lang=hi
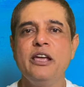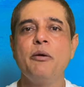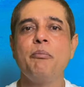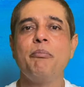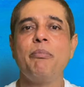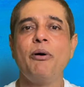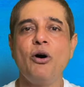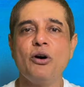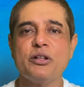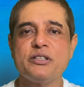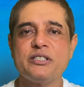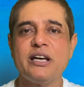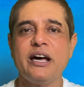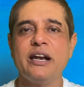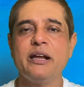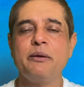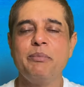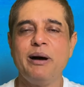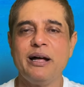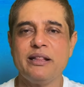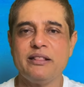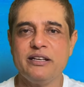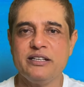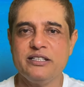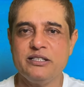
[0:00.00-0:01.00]
बहुत सारी
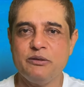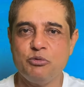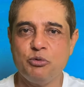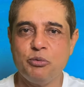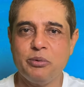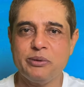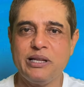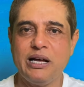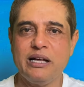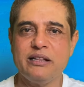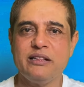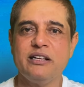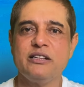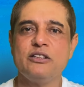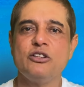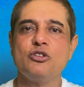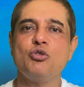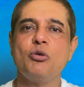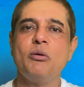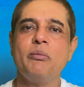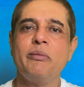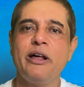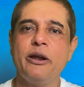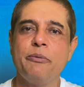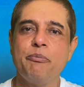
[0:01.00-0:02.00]
बातें जब वो बताते थे
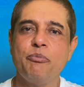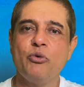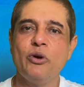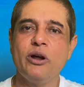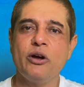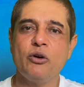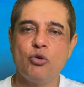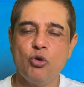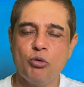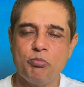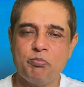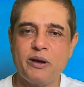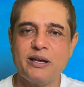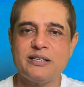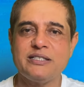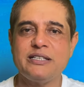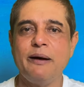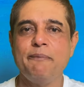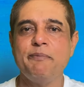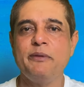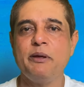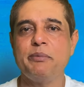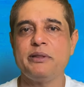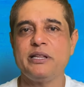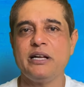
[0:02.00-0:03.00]
तो हमारे पूरे ग्रुप के
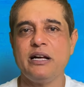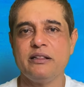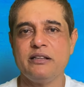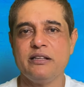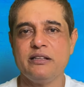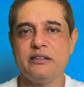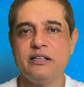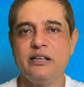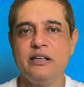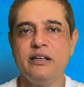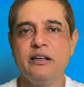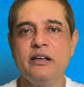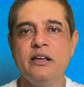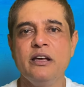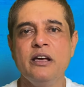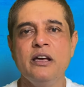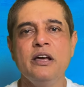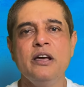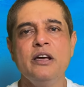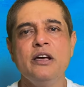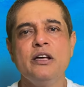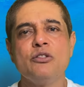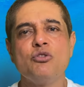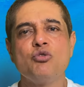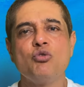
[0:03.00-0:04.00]
सामने बताते थे
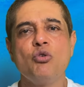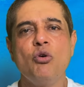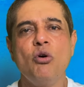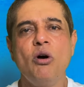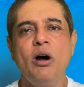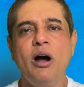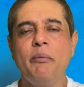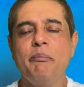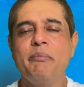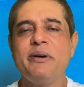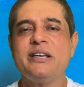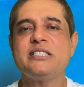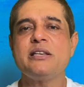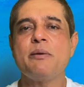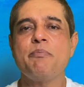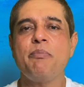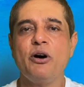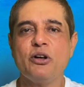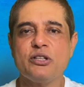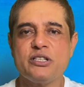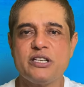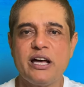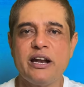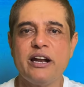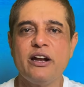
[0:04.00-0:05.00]
तो हम में से
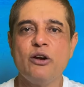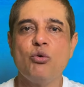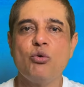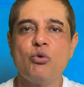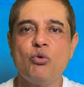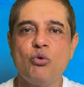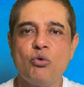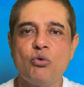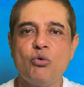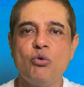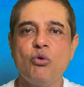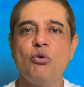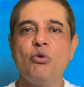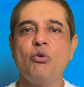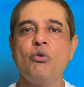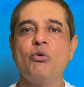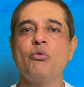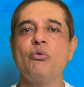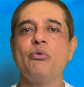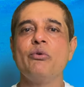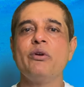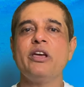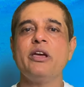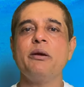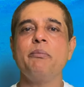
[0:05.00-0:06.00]
बहुत सारे लोगों को
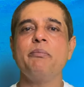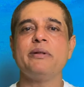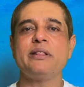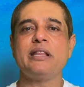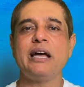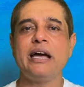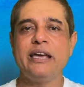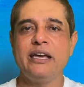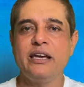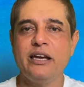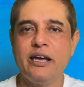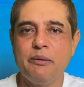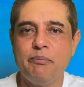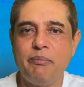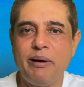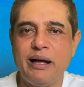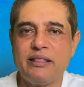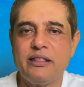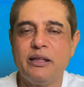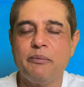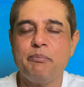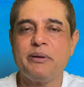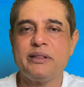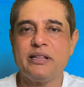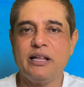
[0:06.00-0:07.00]
उनकी बताई गई
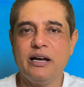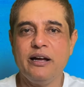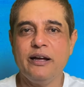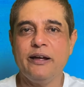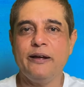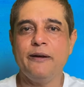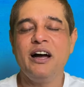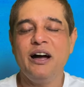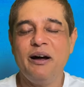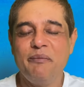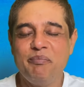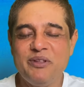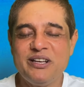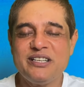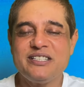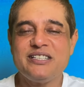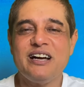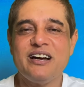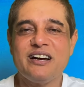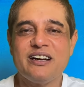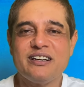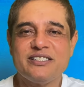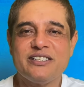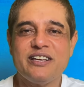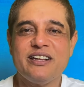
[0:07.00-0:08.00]
बातें पता हैं हमने
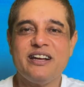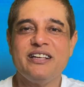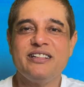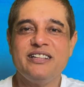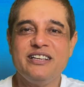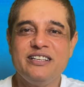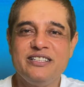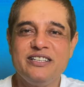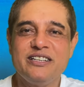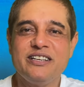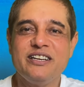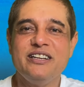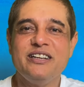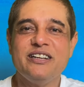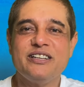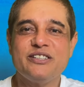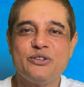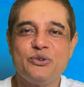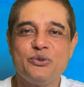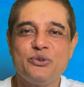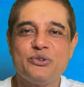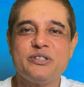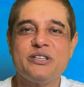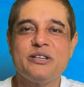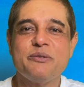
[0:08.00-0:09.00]
सागर सरहदी जी की
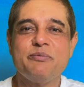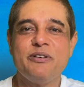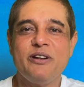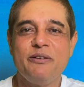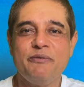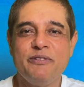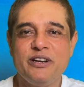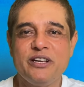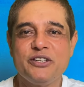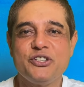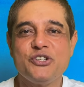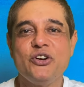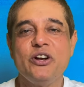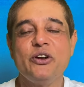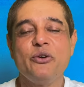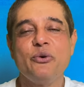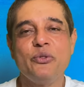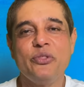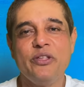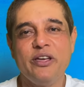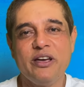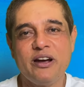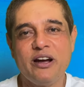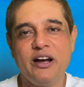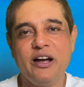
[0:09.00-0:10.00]
नजरों से फिल्म इंडस्ट्री को
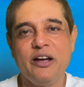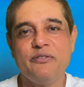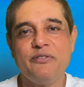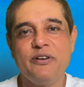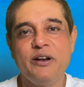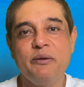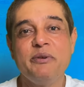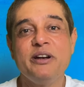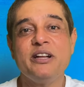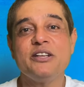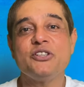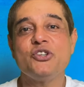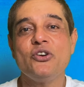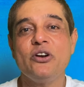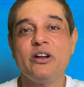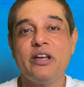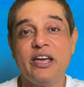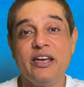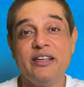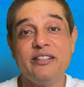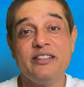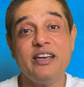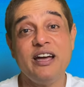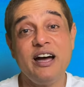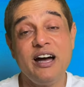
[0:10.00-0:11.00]
देखा है फिल्म इंडस्ट्री के
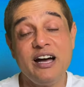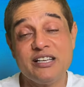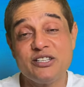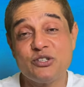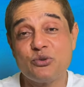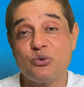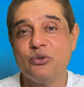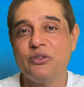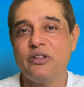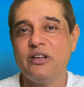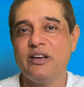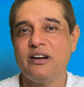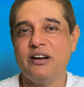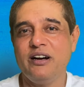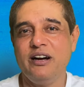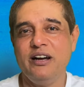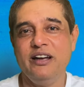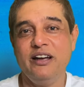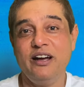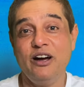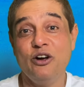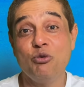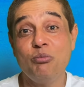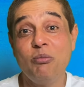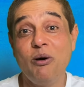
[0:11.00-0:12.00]
इतिहास को देखा
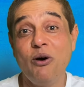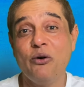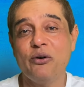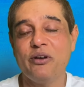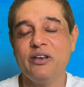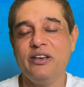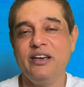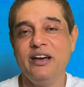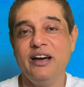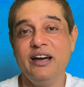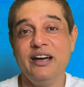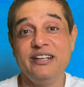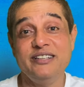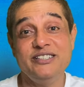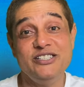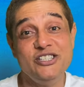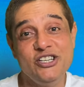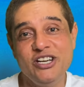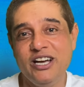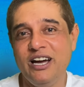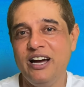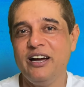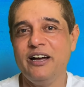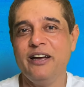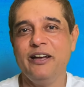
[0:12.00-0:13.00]
है अनुभव किया है
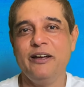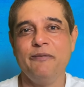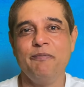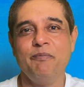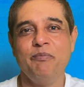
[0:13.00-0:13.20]
जिया है